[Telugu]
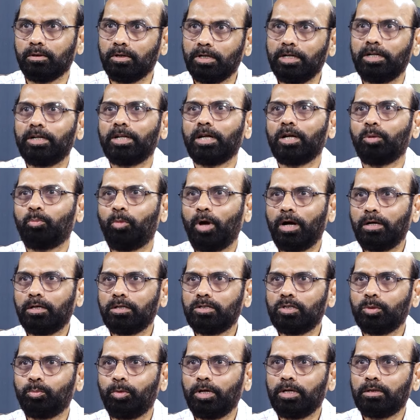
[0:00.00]
రీటైల్
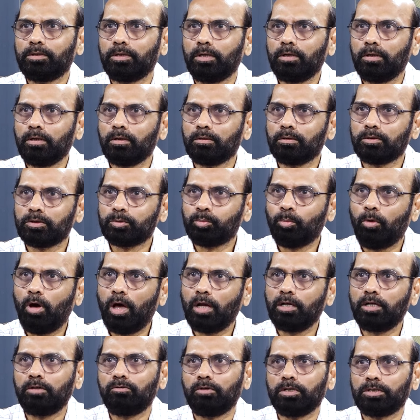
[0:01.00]
పార్టిసిపేషన్
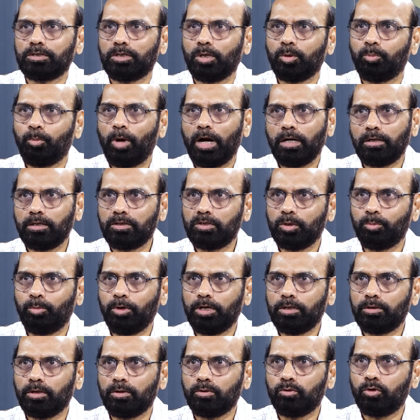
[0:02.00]
స్మాల్ ఇన్వెస్టర్
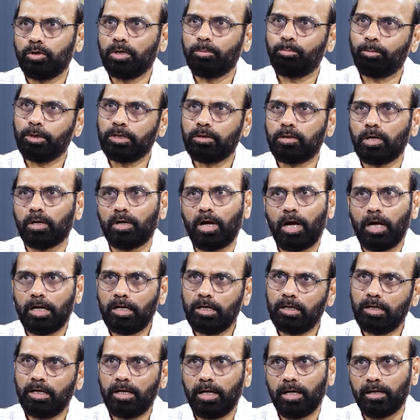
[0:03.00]
పార్టిసిపేషన్ కూడా పెద్ద
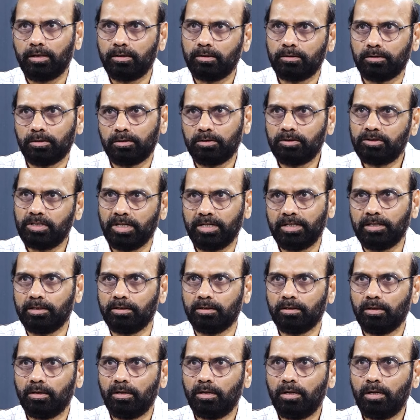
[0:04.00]
కారణంగా
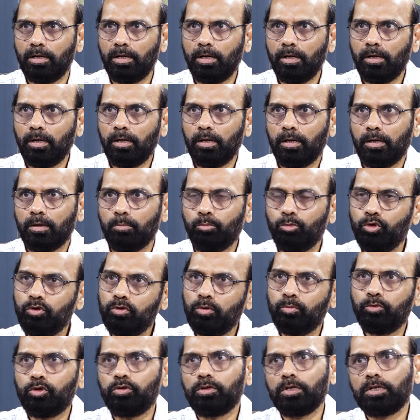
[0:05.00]
జరిగింది
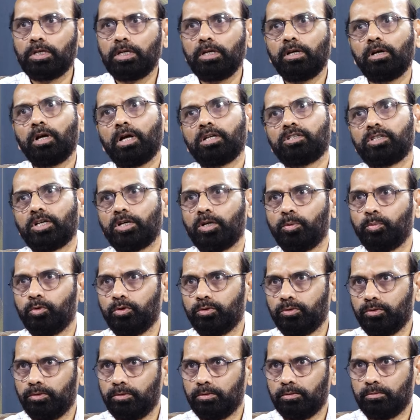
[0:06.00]
ముందు ముందుకి ఇంకా
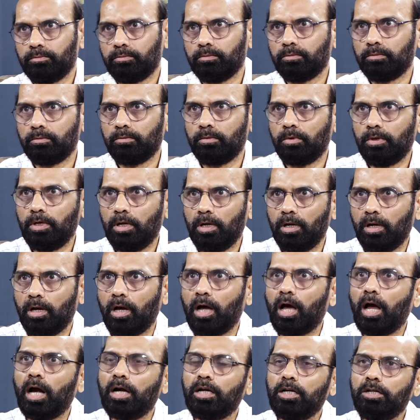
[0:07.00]
జరగబోతుంది
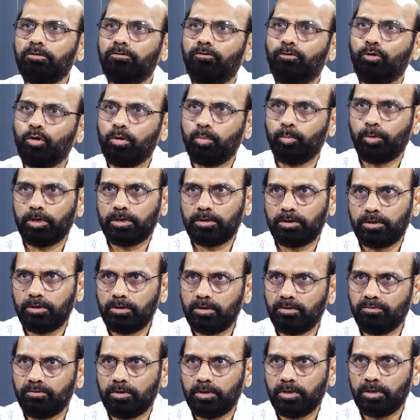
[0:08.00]
హార్డ్లీ ఫోర్
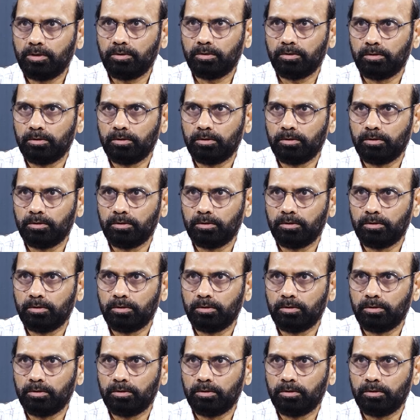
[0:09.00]
పర్సెంట్ ఆఫ్ ద